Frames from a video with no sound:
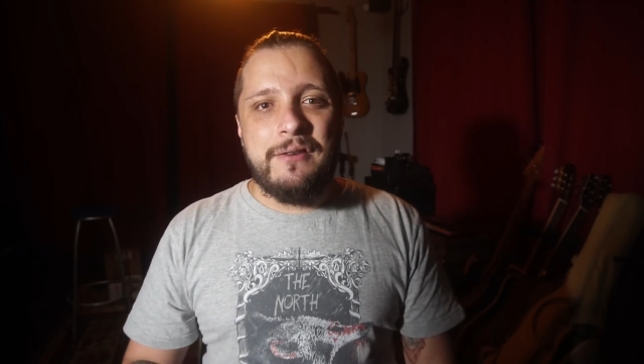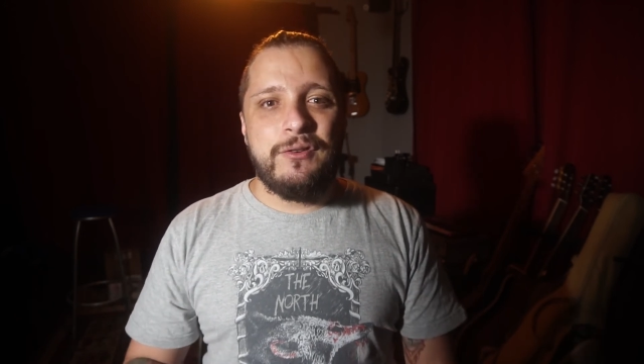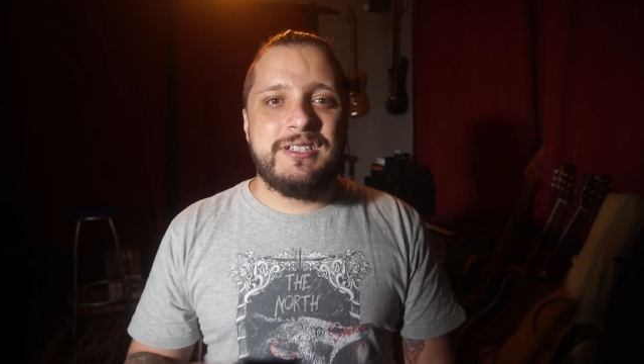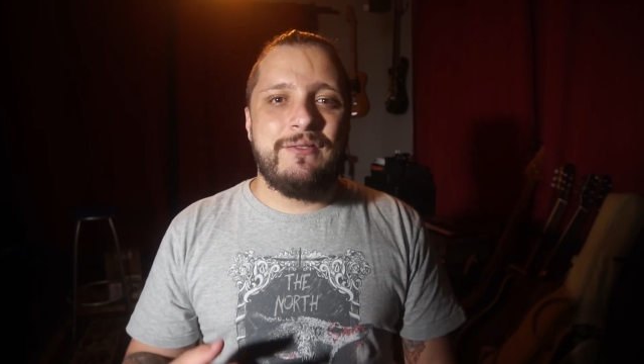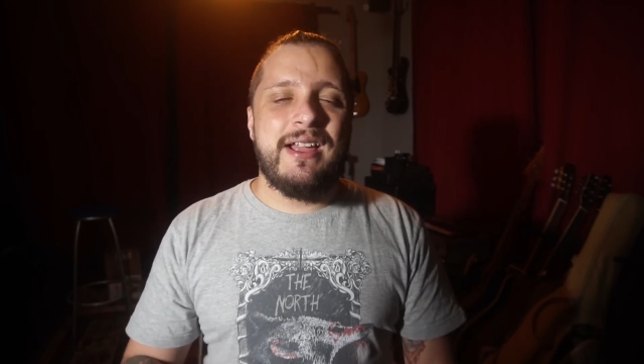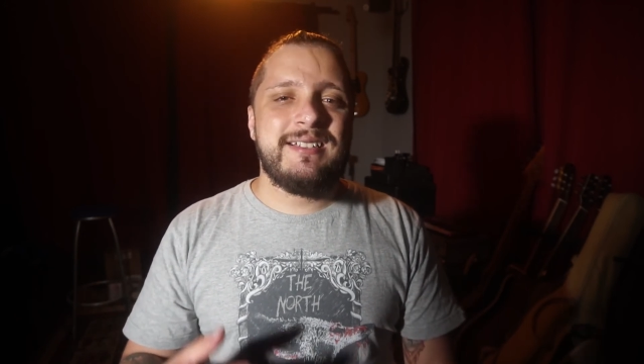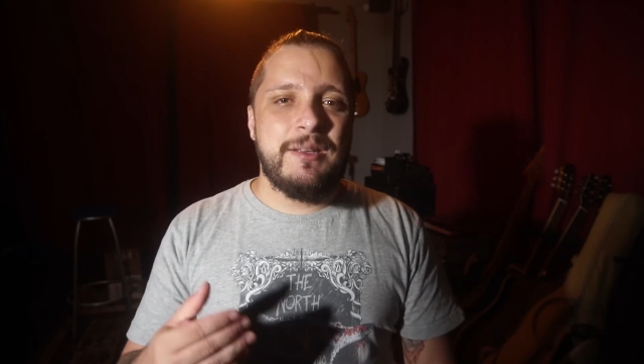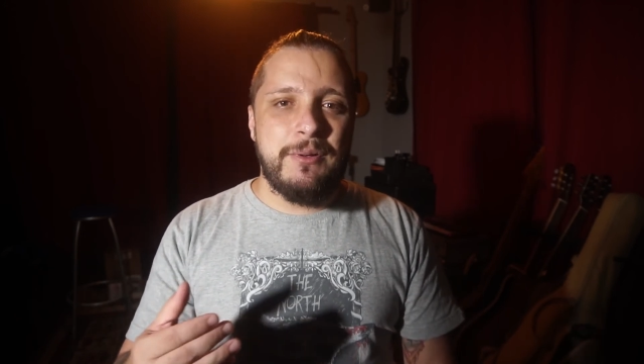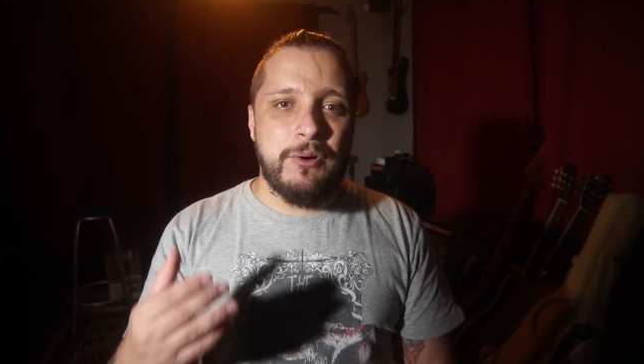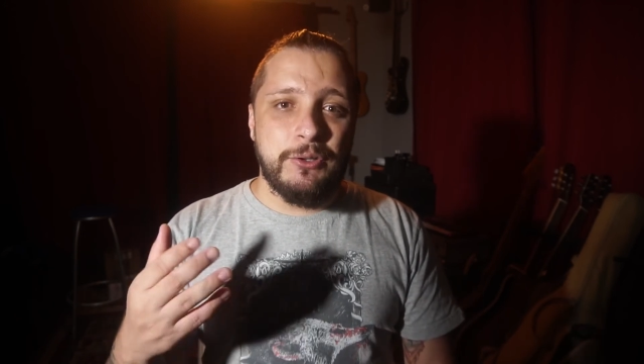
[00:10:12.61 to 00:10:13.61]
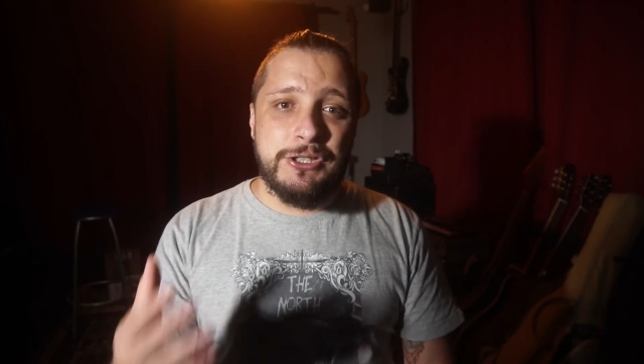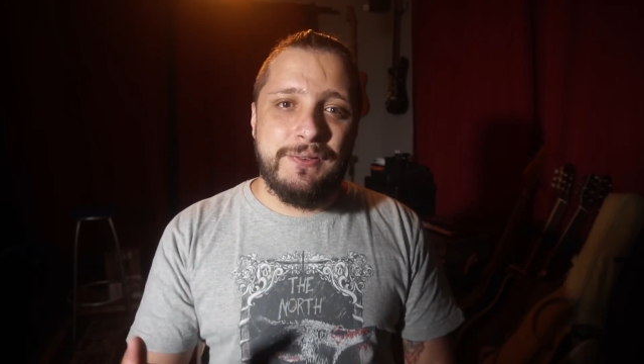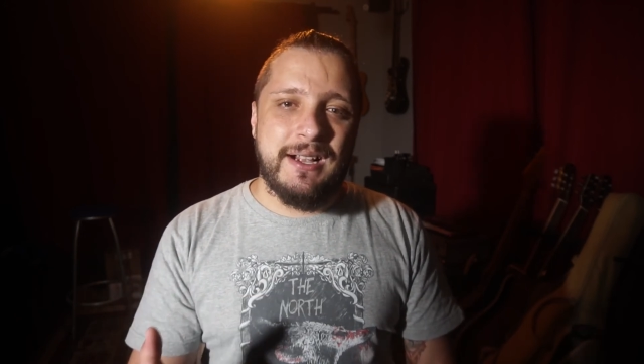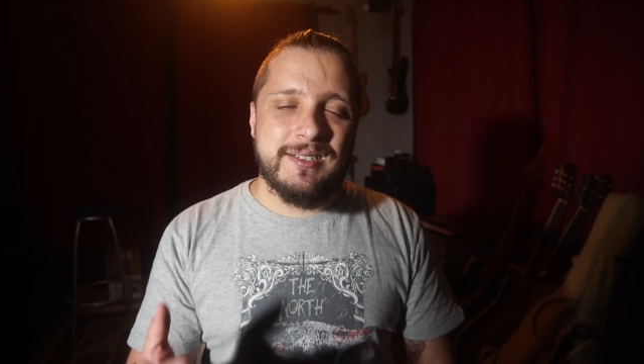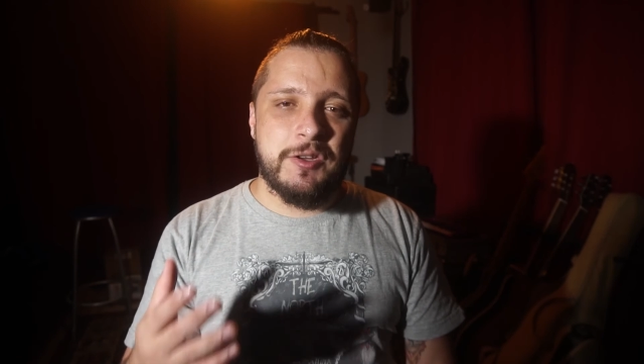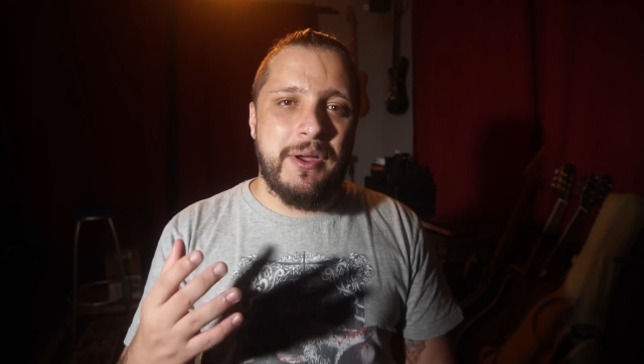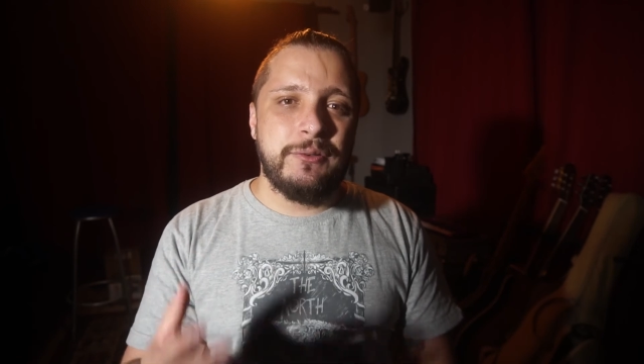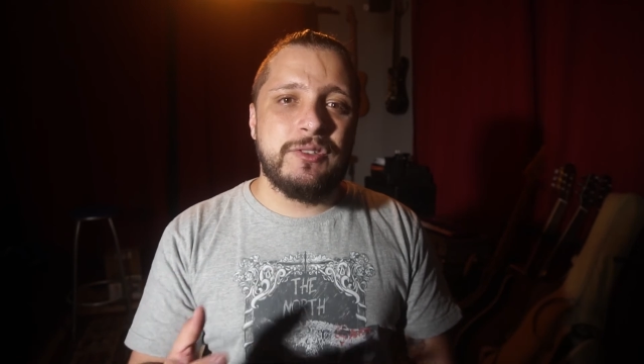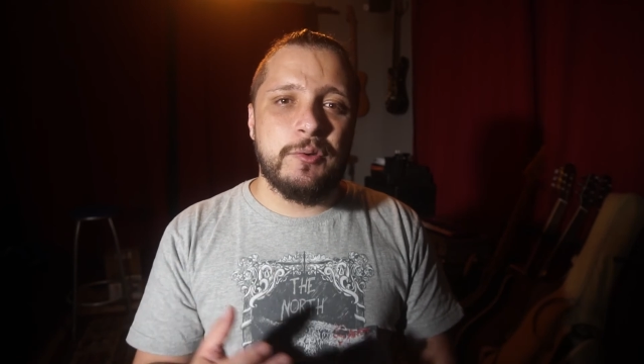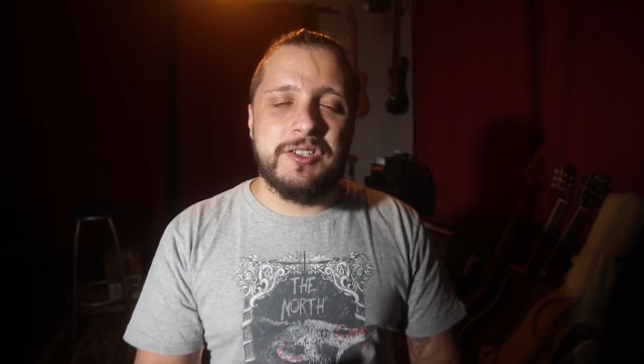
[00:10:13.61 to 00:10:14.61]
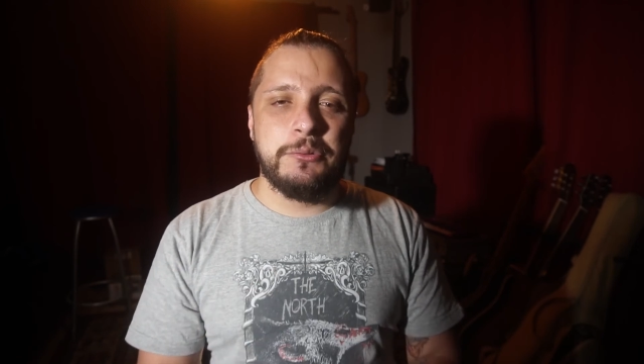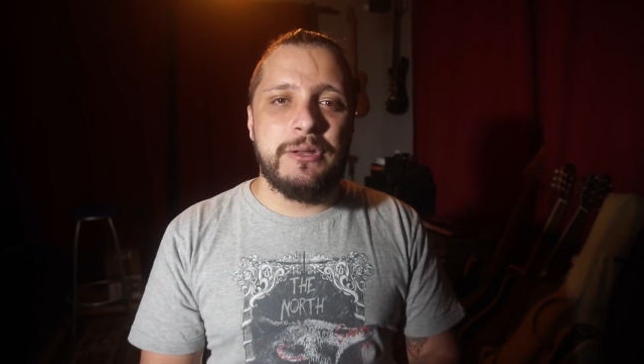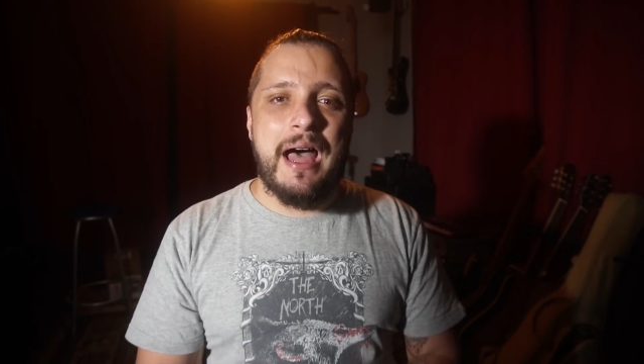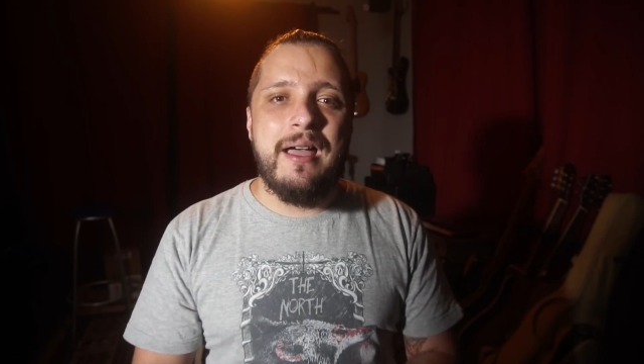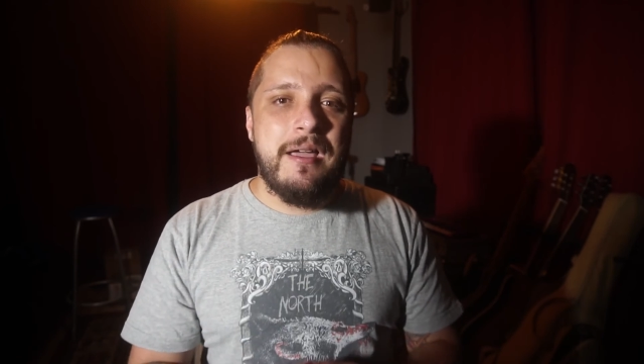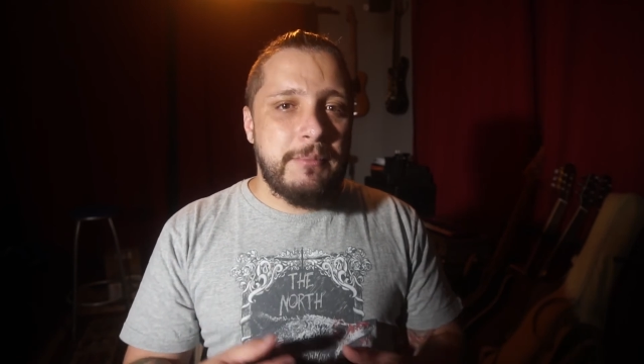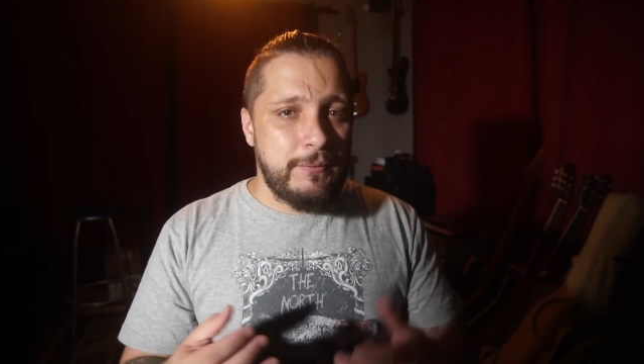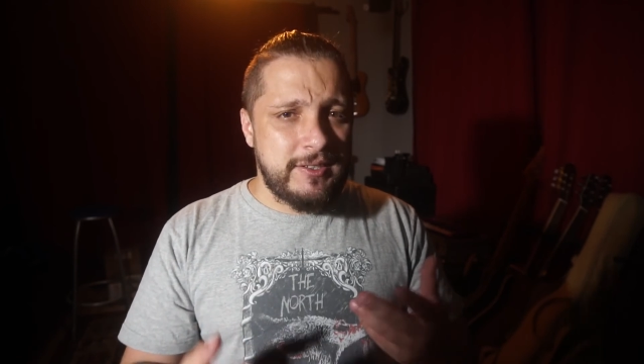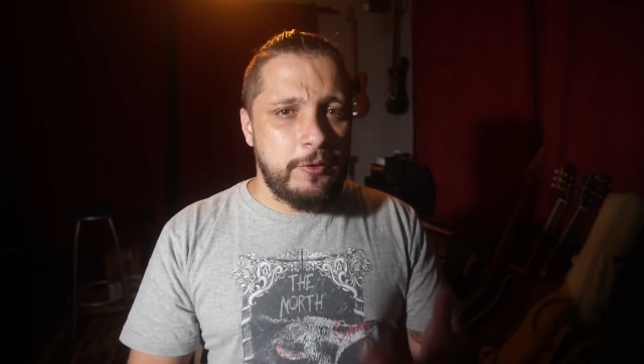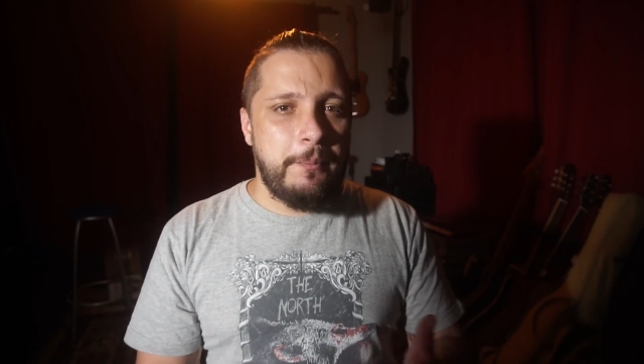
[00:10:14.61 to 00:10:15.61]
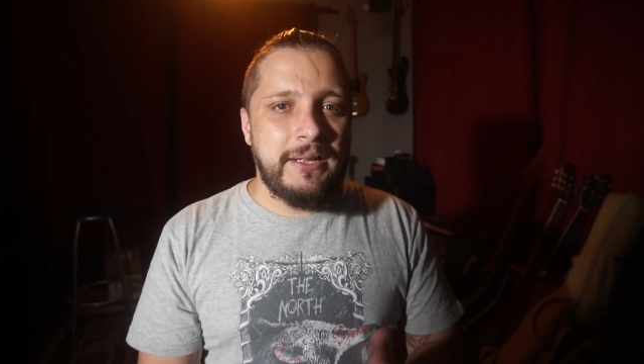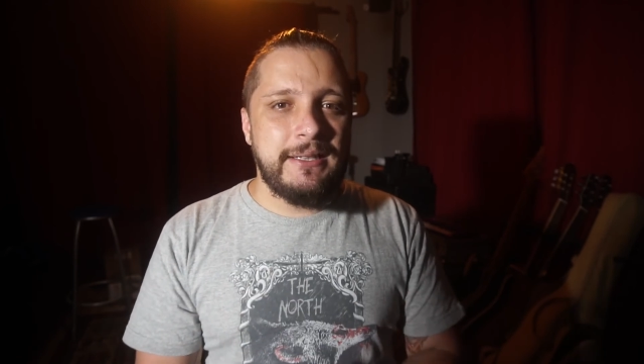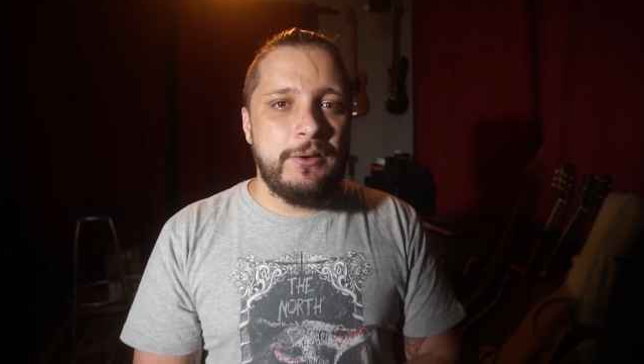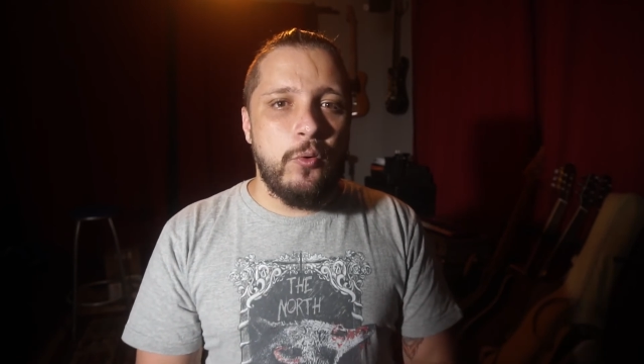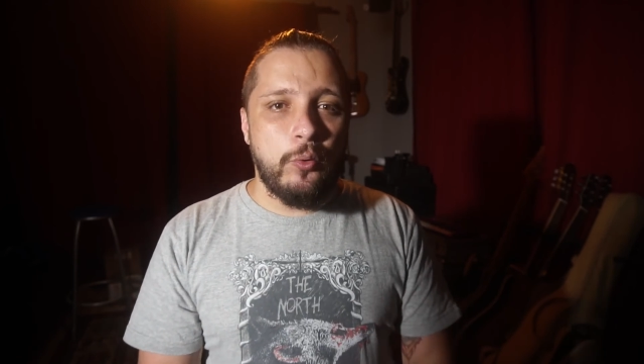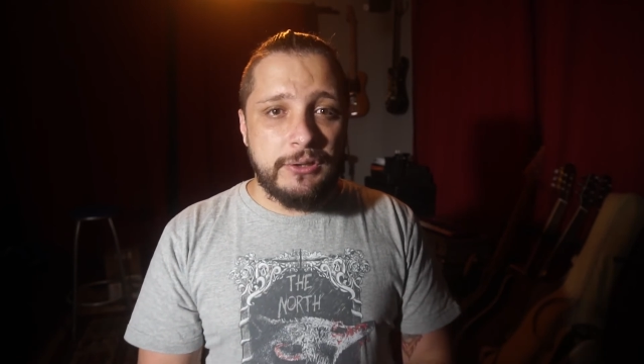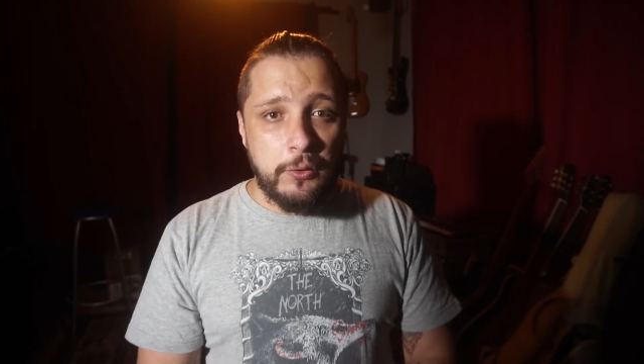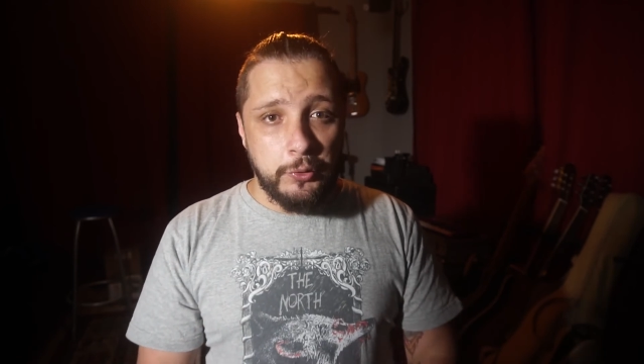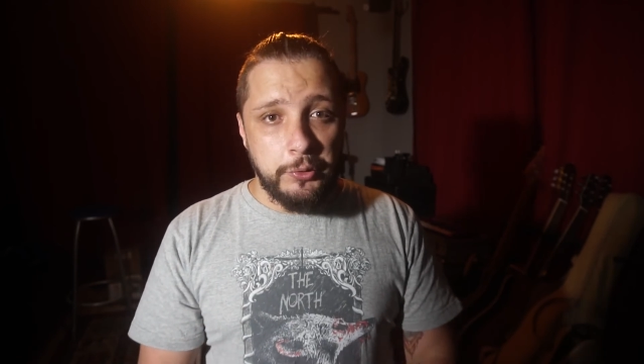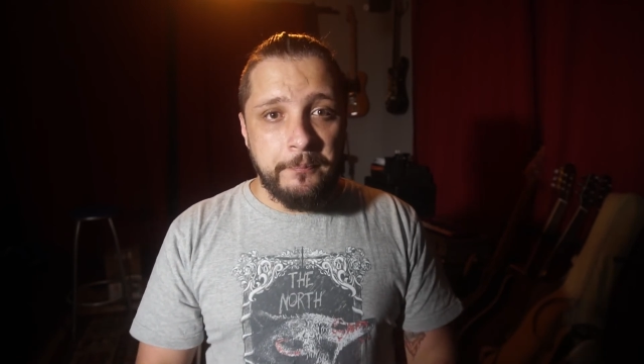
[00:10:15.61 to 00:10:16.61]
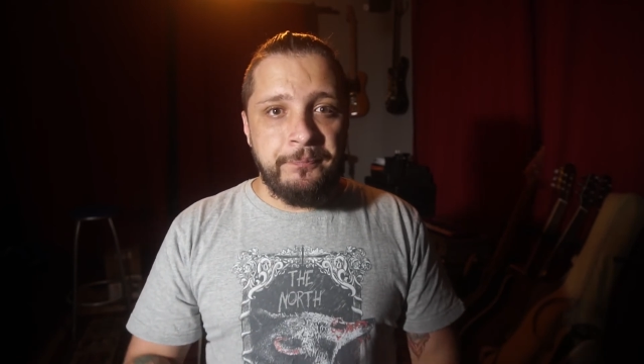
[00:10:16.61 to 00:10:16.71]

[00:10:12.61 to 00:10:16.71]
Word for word: você vai receber uma notificação aí no seu celular para você não perder nenhum conteúdo.